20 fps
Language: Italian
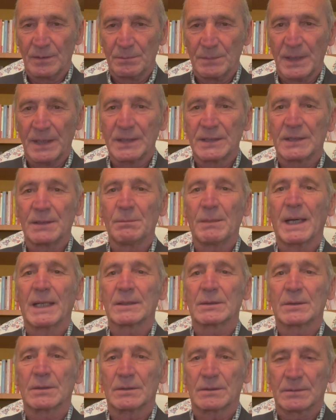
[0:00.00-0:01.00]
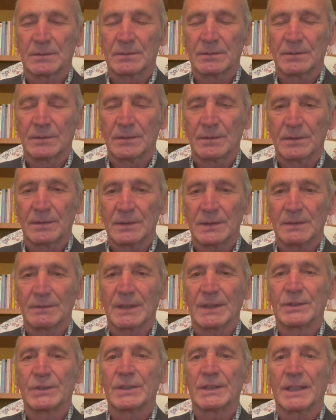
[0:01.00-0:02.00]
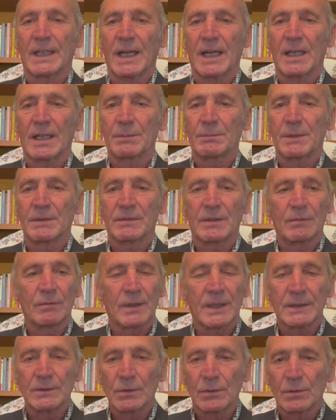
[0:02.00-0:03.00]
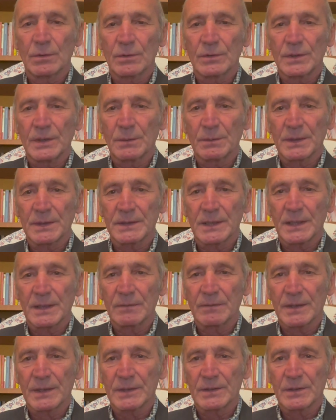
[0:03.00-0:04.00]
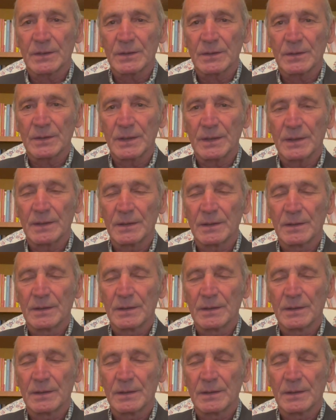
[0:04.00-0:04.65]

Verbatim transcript: mi ha intimato di vaccinarmi, favorendo così queste riflessioni